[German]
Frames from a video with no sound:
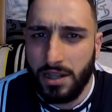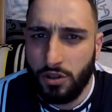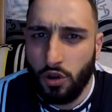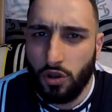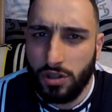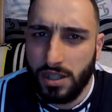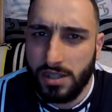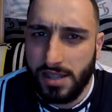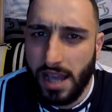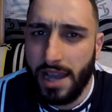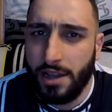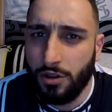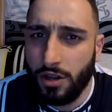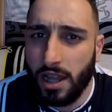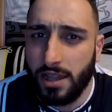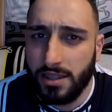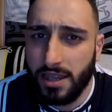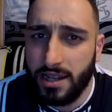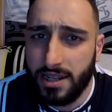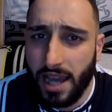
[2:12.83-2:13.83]
doch das ein oder
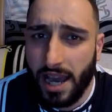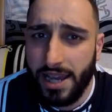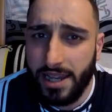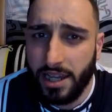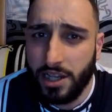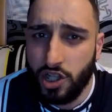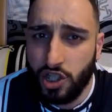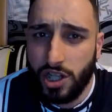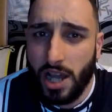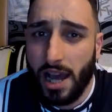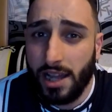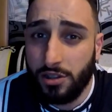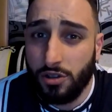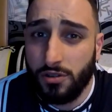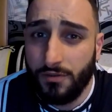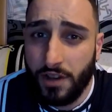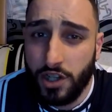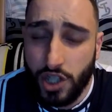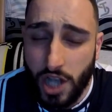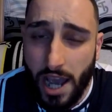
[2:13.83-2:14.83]
andere kleinere
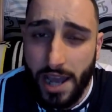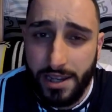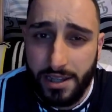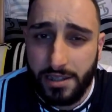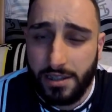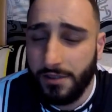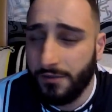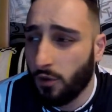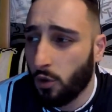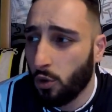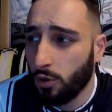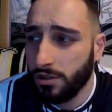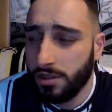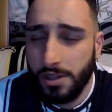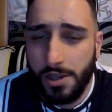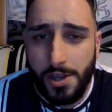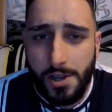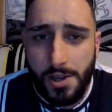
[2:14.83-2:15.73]
Stadion wahrscheinlich gewohnt.